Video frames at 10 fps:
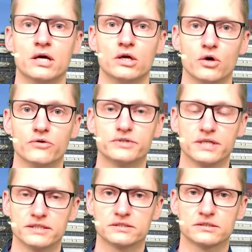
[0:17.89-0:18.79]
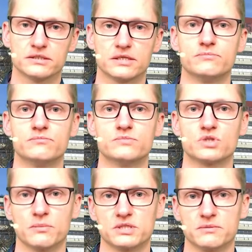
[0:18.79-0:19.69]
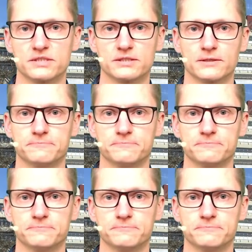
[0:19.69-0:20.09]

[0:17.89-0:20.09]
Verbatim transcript: läuft jetzt im Sommersemester.